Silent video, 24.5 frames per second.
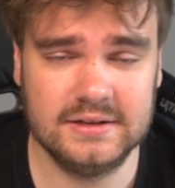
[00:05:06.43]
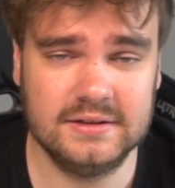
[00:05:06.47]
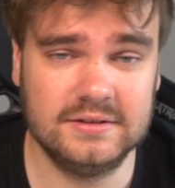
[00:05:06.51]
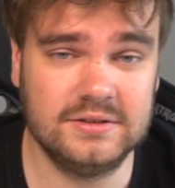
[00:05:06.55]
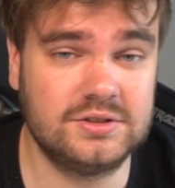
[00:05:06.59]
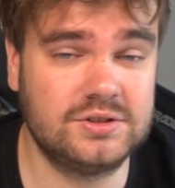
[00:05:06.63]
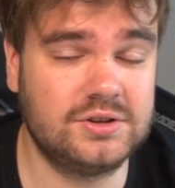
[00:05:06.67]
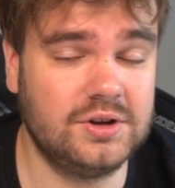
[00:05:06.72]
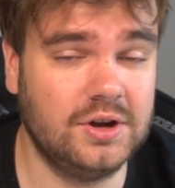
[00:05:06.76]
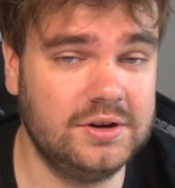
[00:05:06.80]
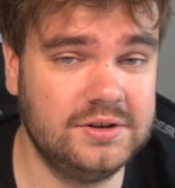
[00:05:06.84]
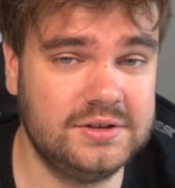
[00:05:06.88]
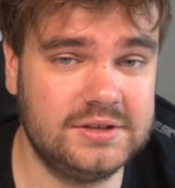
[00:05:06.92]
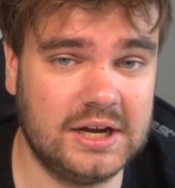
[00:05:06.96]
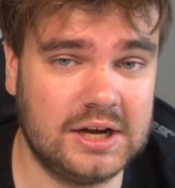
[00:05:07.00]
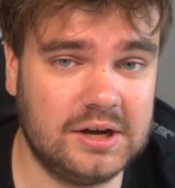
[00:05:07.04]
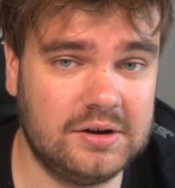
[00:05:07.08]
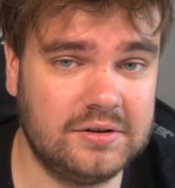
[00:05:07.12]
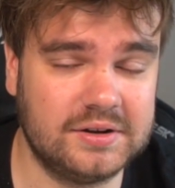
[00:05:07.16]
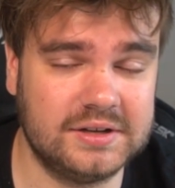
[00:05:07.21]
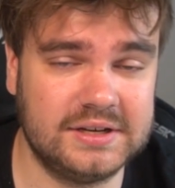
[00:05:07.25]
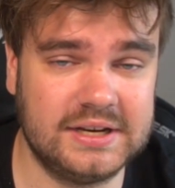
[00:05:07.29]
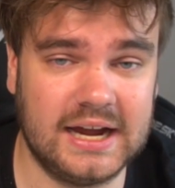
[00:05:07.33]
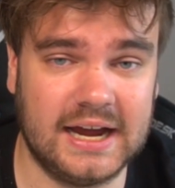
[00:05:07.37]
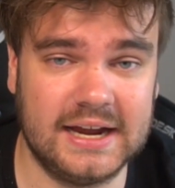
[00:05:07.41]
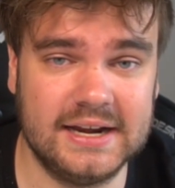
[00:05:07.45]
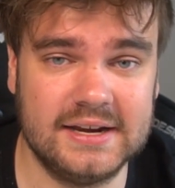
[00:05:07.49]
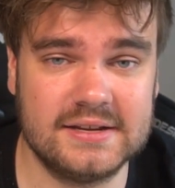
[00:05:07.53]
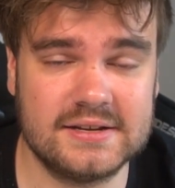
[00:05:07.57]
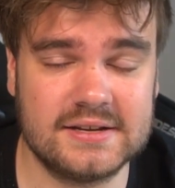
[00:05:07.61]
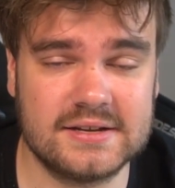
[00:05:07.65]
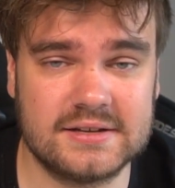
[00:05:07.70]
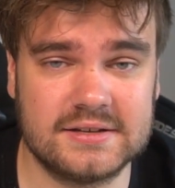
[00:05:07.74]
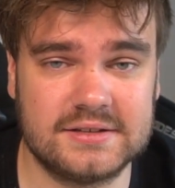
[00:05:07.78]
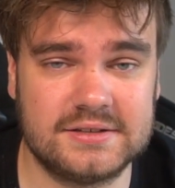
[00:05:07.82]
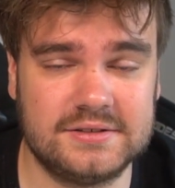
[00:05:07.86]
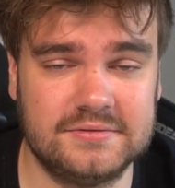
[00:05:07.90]
Es könnte auch in die
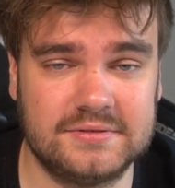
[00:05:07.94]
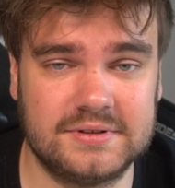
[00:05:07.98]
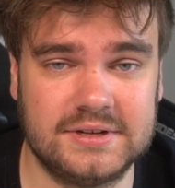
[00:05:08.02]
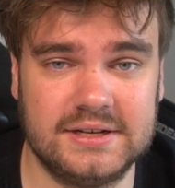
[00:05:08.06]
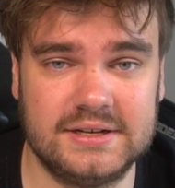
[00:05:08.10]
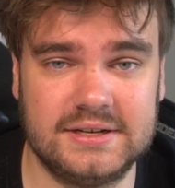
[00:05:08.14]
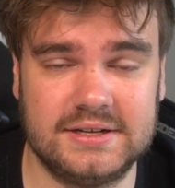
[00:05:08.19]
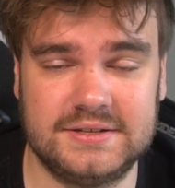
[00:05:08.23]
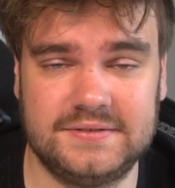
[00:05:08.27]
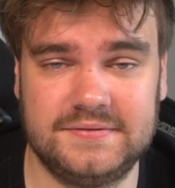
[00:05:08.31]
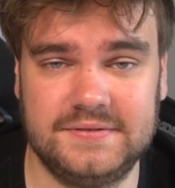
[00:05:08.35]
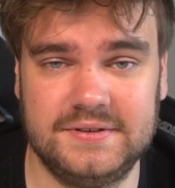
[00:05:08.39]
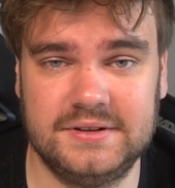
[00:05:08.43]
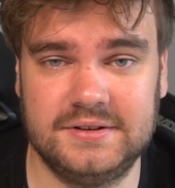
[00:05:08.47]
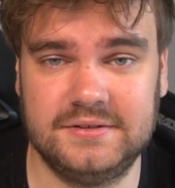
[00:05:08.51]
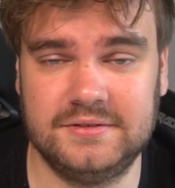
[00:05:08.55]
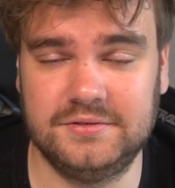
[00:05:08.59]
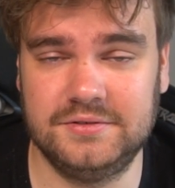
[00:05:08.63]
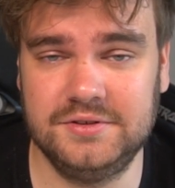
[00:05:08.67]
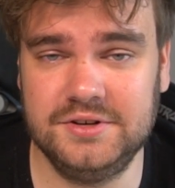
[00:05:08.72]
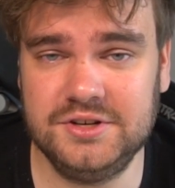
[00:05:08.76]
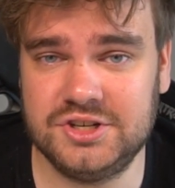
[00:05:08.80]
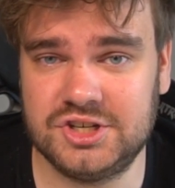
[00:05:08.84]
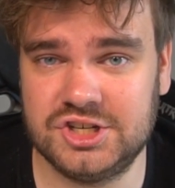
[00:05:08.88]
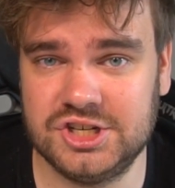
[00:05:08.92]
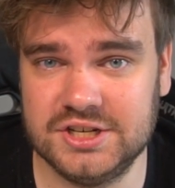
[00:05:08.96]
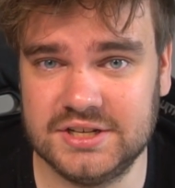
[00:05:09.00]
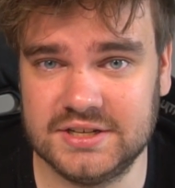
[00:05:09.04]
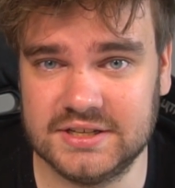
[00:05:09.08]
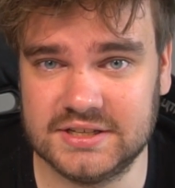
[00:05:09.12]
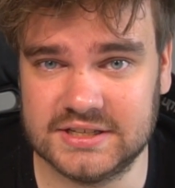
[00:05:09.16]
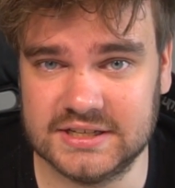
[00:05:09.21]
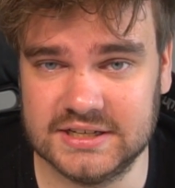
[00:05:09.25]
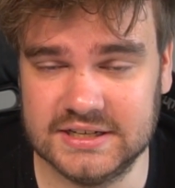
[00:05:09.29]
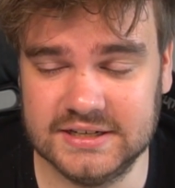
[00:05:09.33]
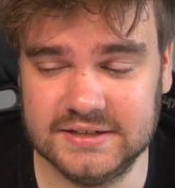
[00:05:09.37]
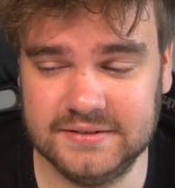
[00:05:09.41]
andere Richtung gehen, dass wir hier einen Unentschieden
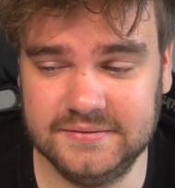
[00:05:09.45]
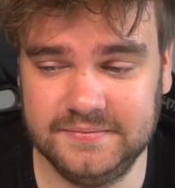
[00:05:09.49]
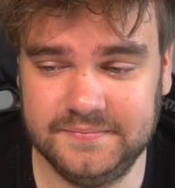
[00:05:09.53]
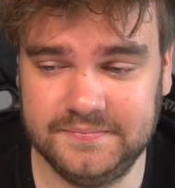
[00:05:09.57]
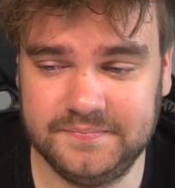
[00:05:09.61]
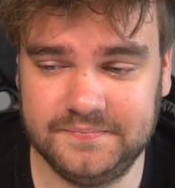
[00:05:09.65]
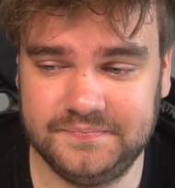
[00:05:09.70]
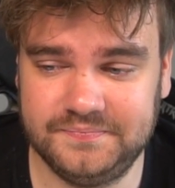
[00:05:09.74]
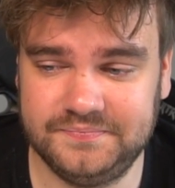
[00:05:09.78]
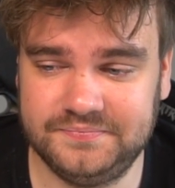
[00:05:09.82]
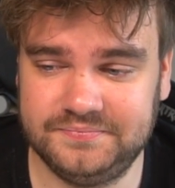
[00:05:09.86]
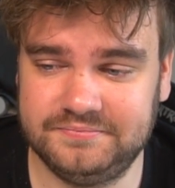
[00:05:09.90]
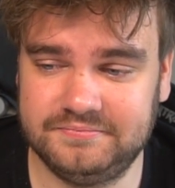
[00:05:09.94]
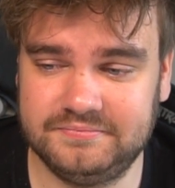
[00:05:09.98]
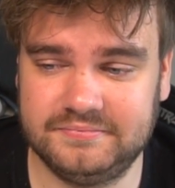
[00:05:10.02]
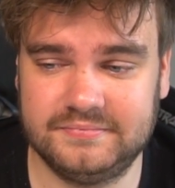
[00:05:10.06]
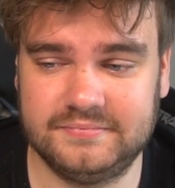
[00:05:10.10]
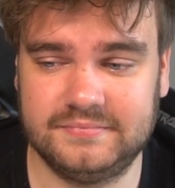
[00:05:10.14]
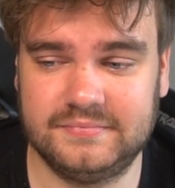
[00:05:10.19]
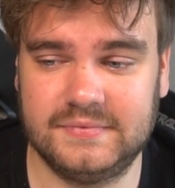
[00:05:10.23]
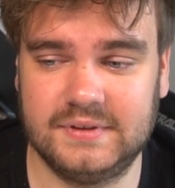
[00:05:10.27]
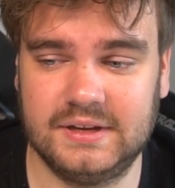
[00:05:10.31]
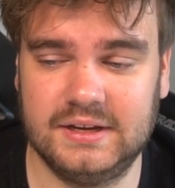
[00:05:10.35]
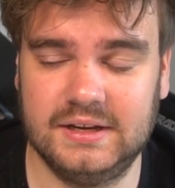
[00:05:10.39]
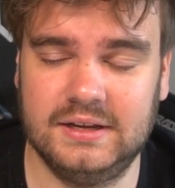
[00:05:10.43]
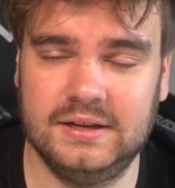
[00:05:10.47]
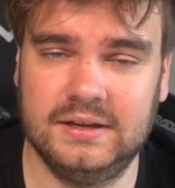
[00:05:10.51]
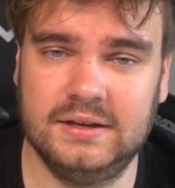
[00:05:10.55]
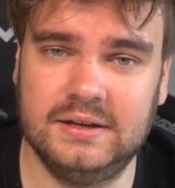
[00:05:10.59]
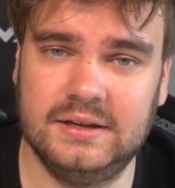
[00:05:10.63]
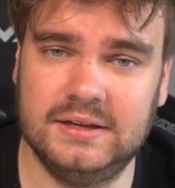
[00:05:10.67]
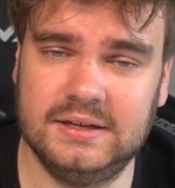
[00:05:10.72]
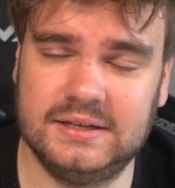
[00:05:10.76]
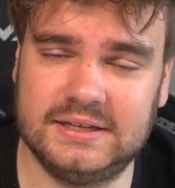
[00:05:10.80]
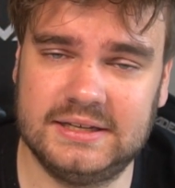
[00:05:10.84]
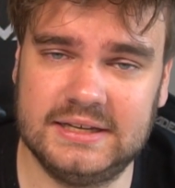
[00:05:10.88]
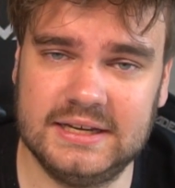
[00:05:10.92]
sehen
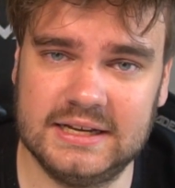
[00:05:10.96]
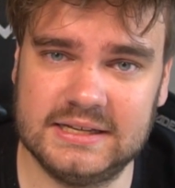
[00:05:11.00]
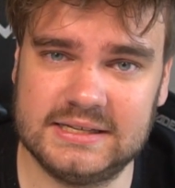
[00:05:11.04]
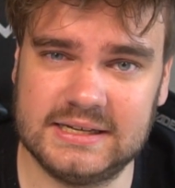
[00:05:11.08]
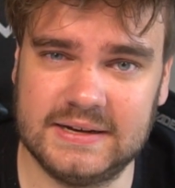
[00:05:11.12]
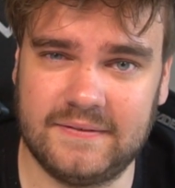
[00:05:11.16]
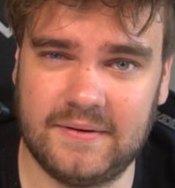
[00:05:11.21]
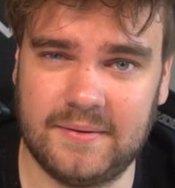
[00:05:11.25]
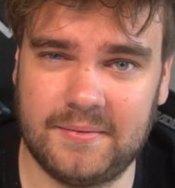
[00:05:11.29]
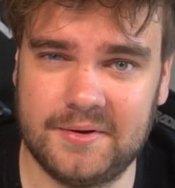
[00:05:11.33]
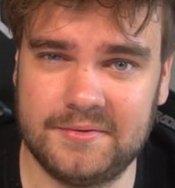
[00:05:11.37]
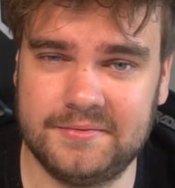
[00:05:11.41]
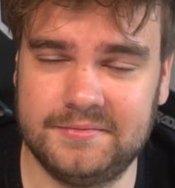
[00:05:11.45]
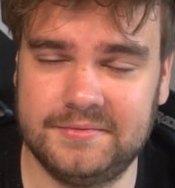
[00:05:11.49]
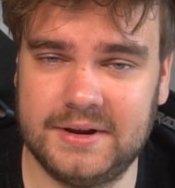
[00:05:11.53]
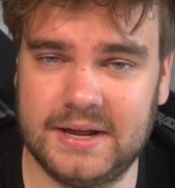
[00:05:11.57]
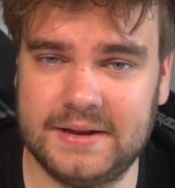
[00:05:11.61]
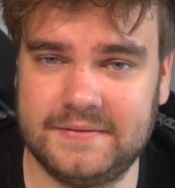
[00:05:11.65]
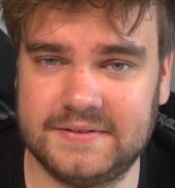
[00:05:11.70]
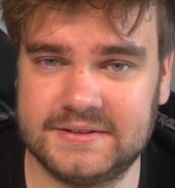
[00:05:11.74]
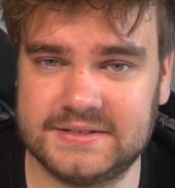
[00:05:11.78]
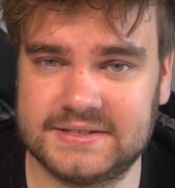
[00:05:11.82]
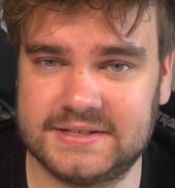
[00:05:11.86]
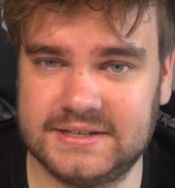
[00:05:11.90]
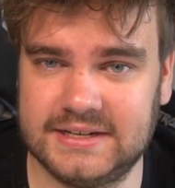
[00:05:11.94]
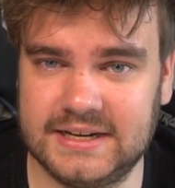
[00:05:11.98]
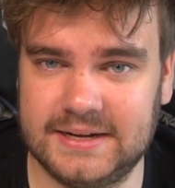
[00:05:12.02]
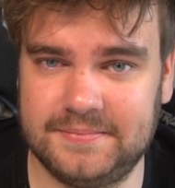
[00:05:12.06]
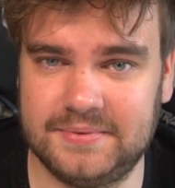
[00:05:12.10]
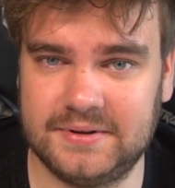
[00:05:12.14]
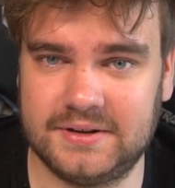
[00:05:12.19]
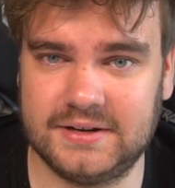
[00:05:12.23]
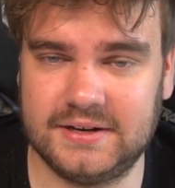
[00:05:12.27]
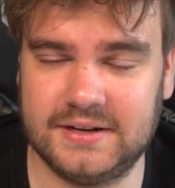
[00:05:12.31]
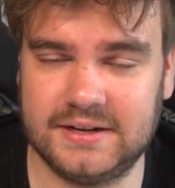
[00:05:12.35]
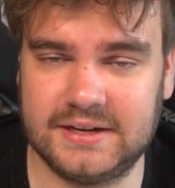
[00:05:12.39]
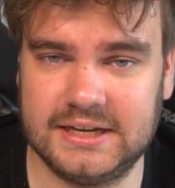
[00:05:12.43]
ich gehe jetzt einfach mal mit einem etwas
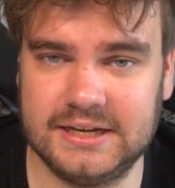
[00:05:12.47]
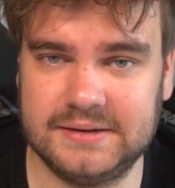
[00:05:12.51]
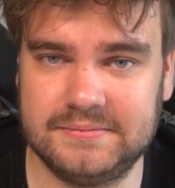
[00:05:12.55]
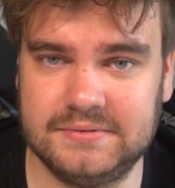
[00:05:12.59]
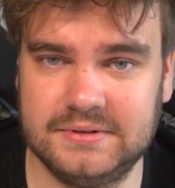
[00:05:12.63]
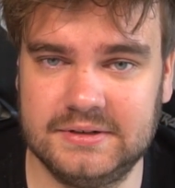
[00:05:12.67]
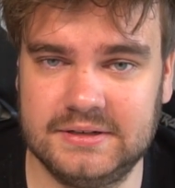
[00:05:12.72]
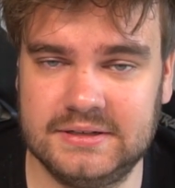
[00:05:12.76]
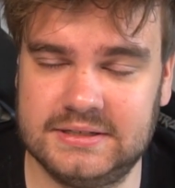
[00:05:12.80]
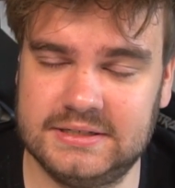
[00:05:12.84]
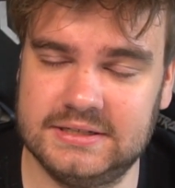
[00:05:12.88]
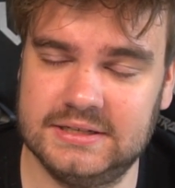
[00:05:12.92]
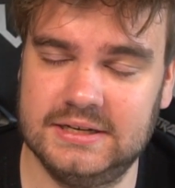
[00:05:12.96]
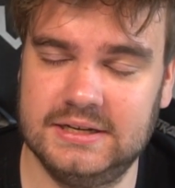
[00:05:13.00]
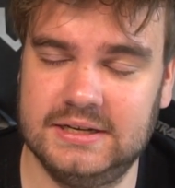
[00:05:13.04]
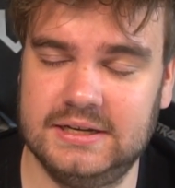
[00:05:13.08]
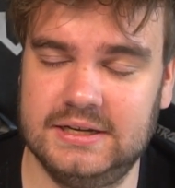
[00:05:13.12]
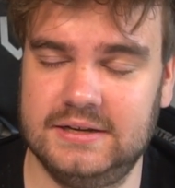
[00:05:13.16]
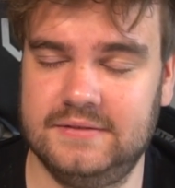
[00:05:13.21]
knapperen Ergebnis.